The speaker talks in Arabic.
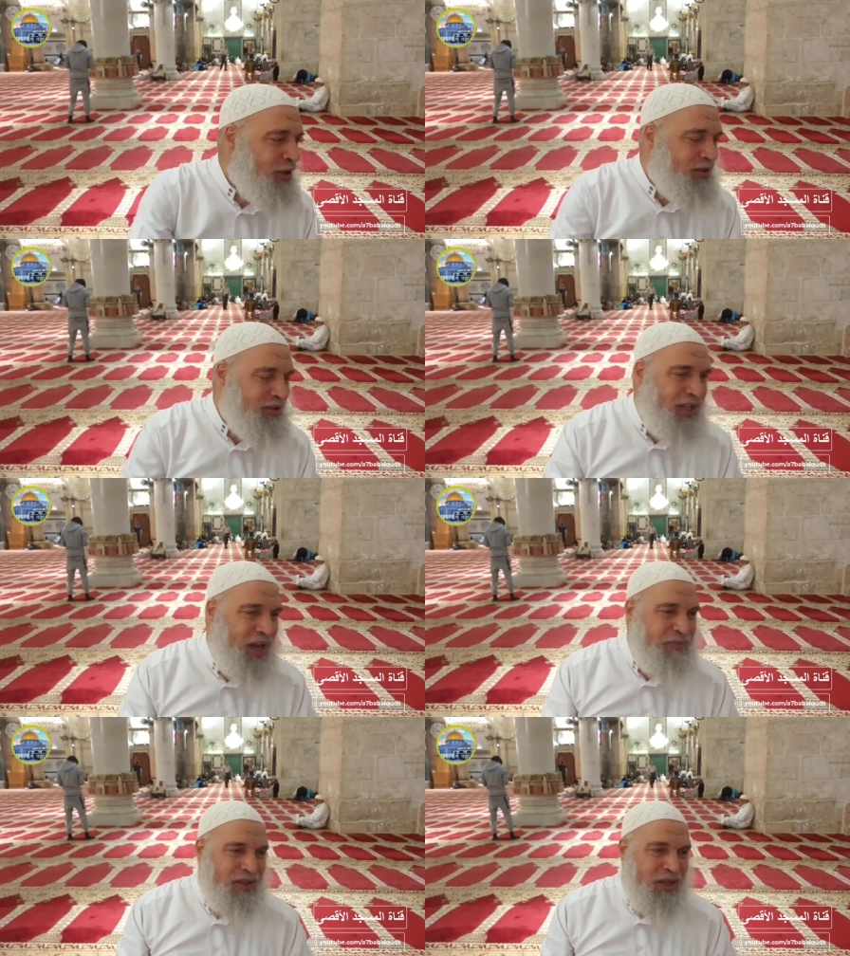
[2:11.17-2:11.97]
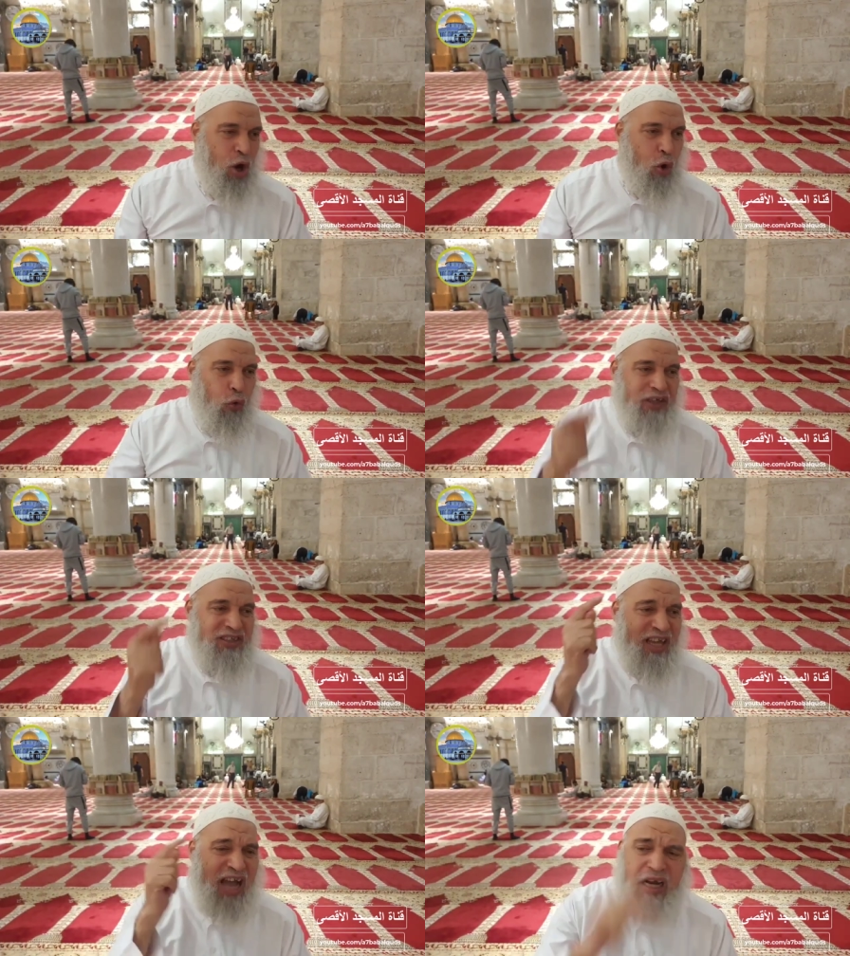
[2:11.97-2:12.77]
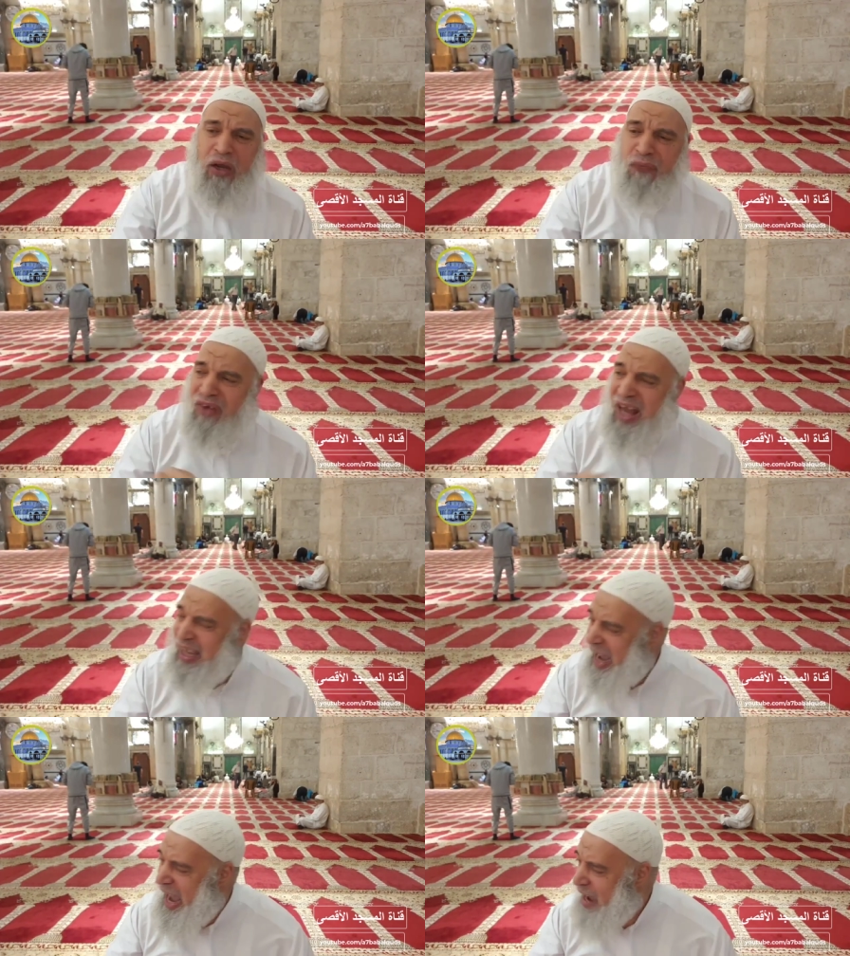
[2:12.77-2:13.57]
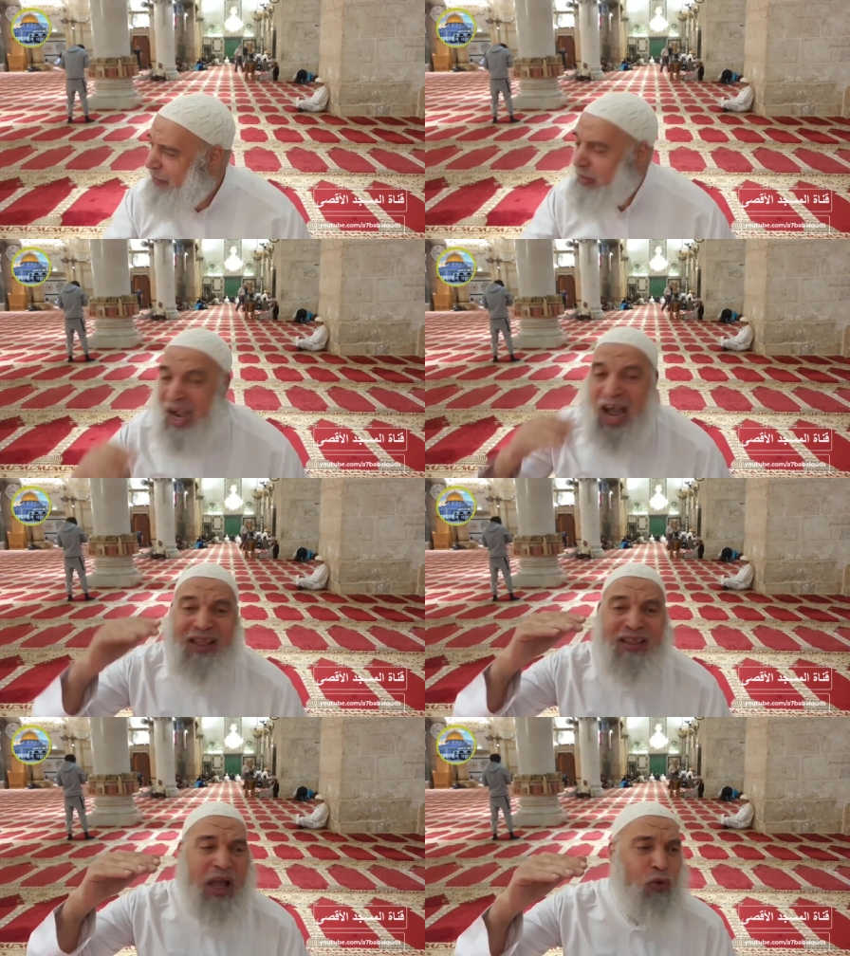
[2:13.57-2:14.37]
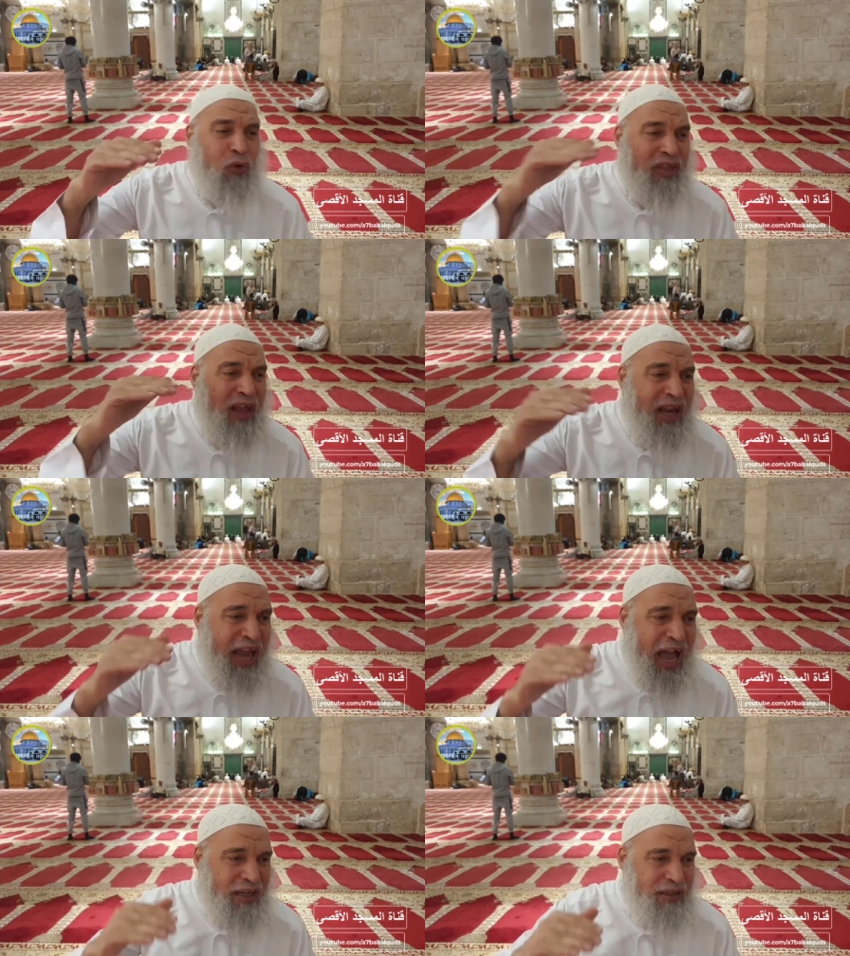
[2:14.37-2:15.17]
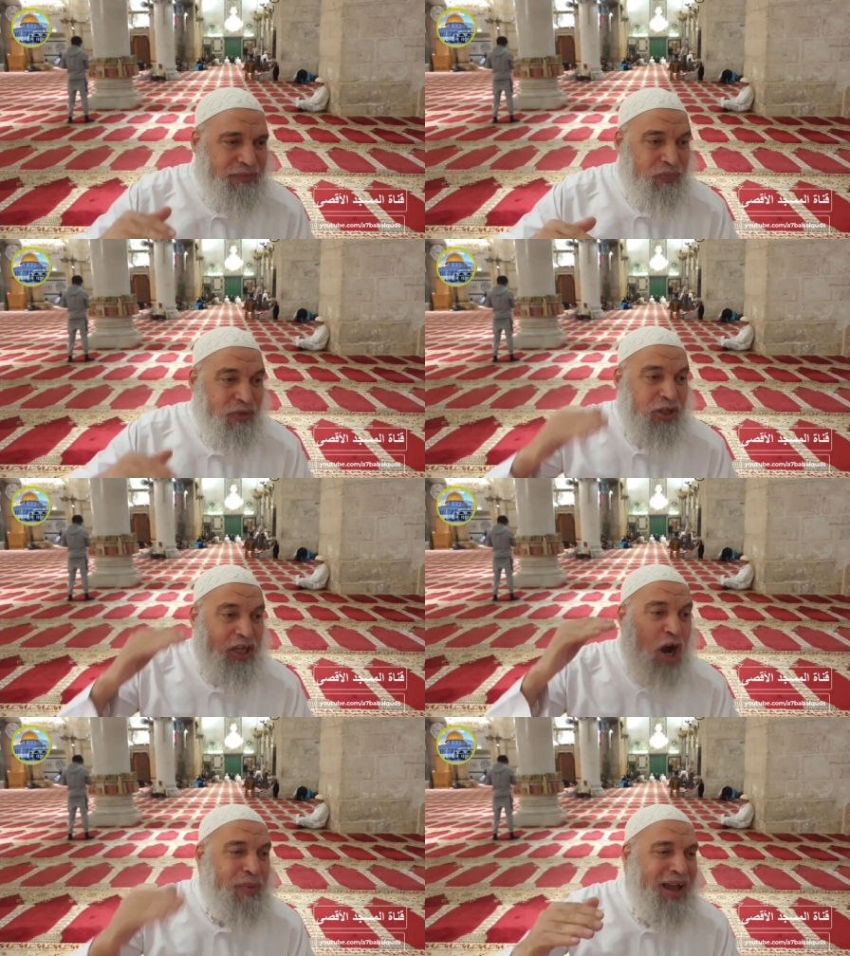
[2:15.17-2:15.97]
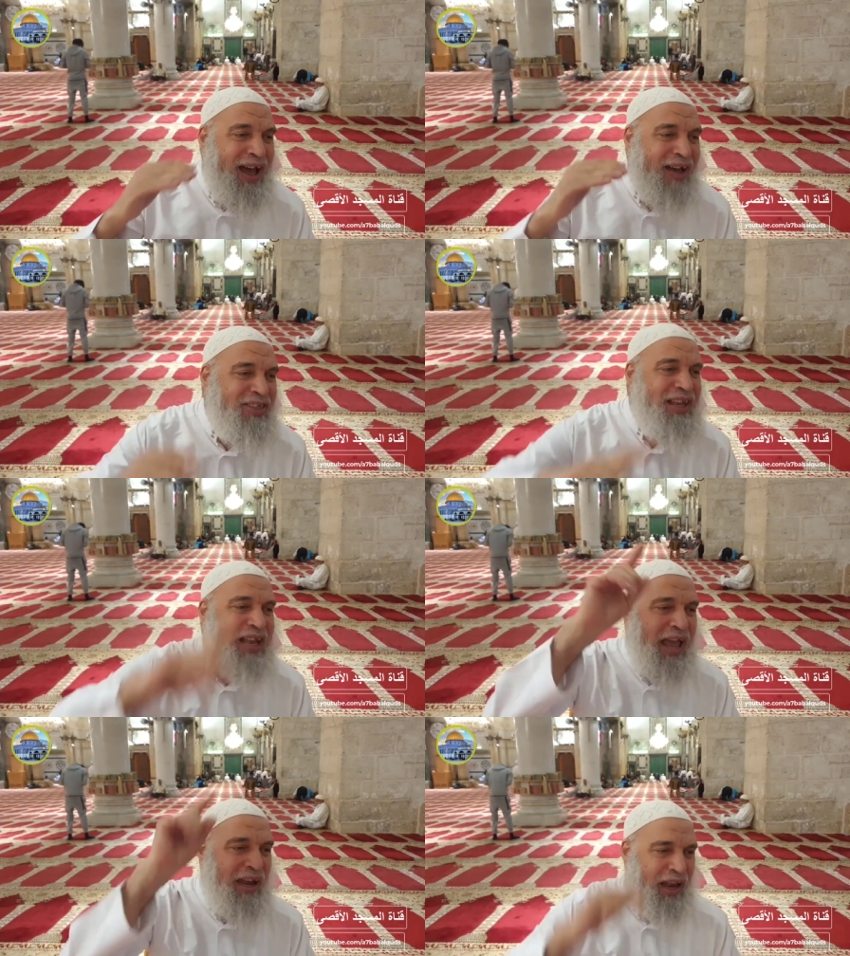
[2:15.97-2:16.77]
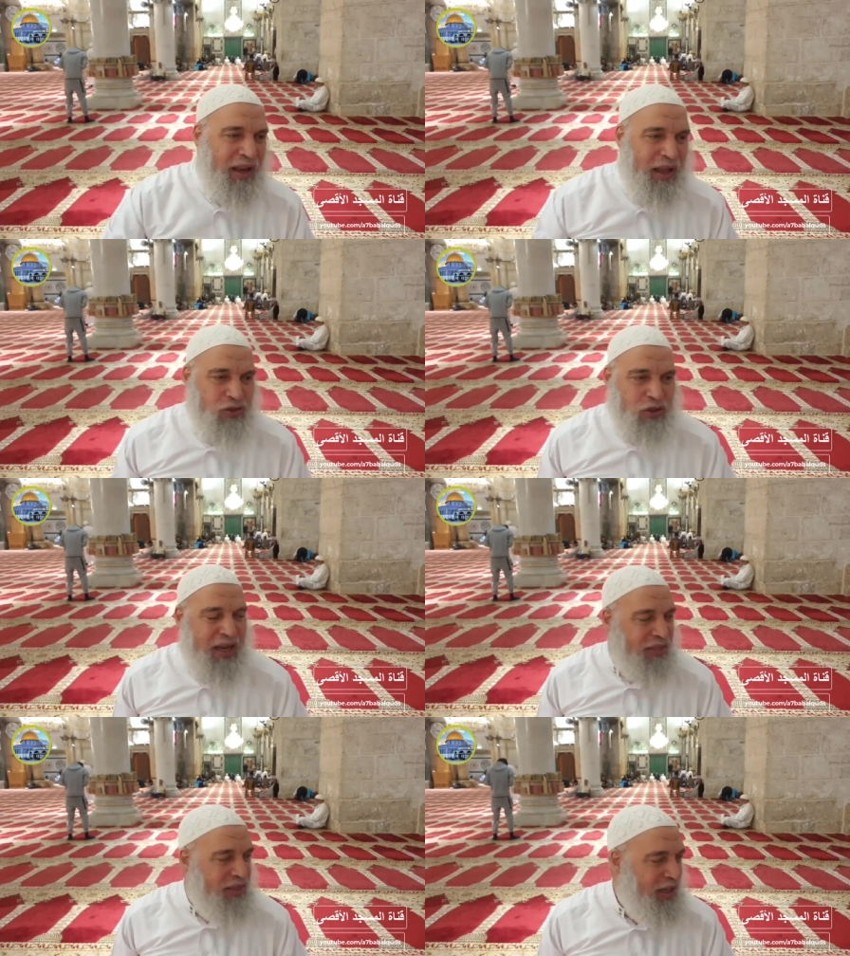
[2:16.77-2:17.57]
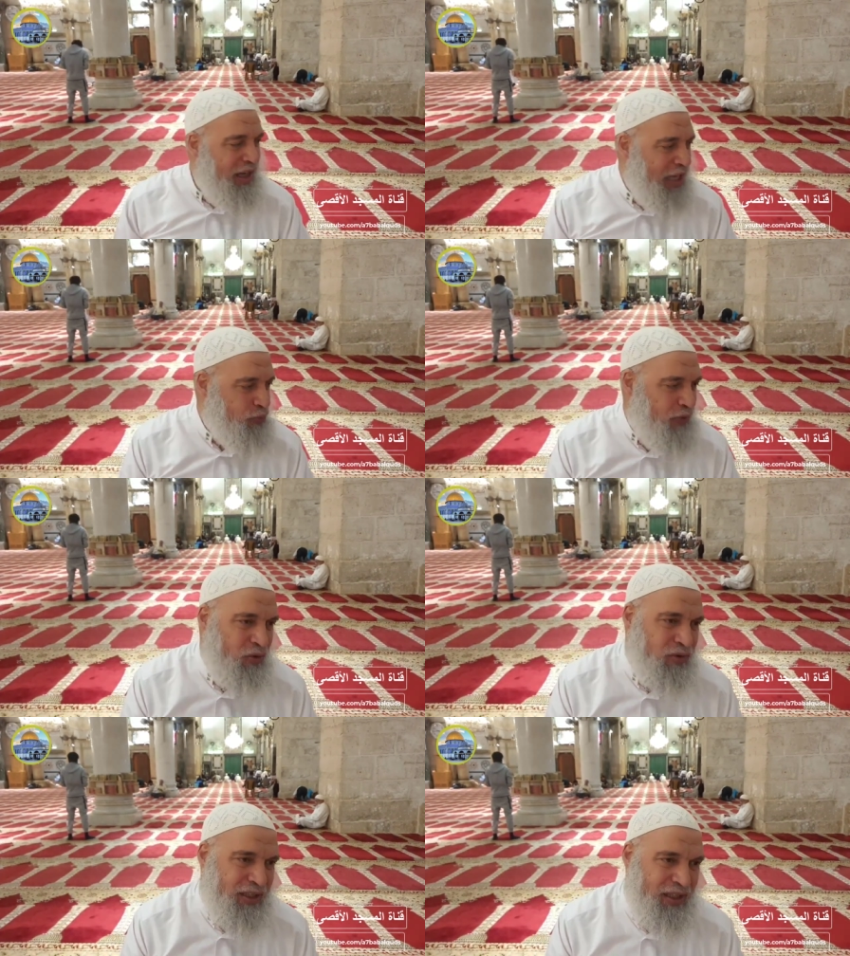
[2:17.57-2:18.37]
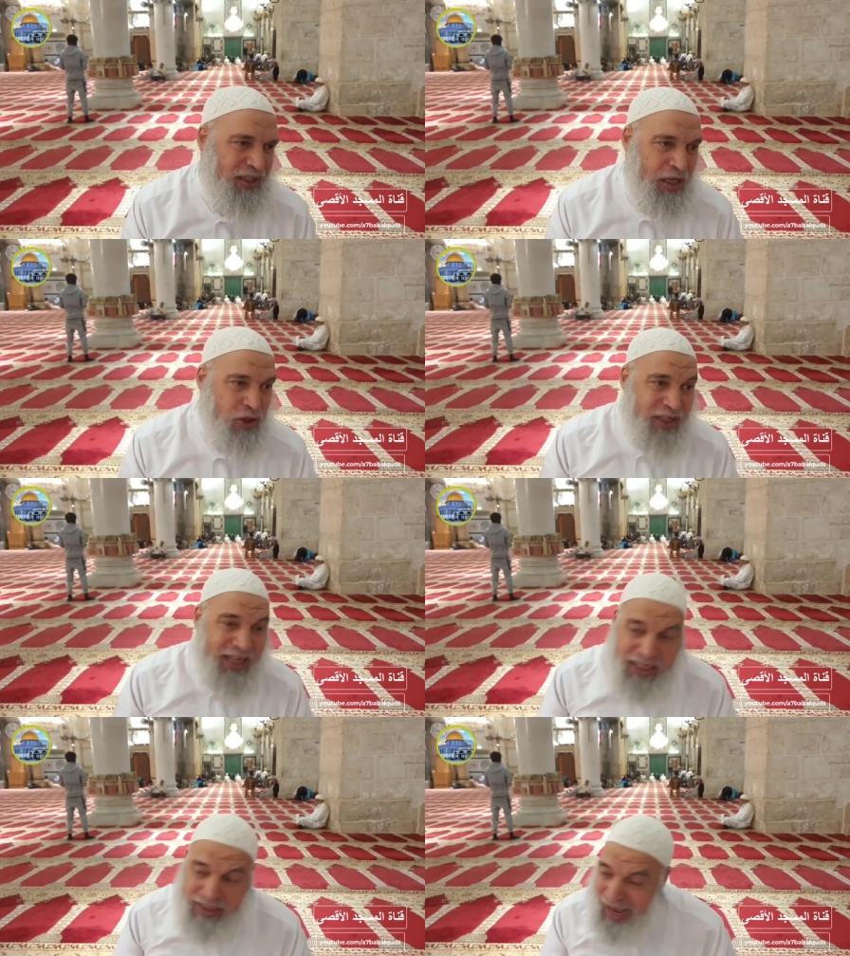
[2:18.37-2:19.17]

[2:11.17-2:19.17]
القيامة وسيقف لك حتى يظلك يوم لا ظل إلا الله إلا ظل الله سبحانه وتعالى عشان هيك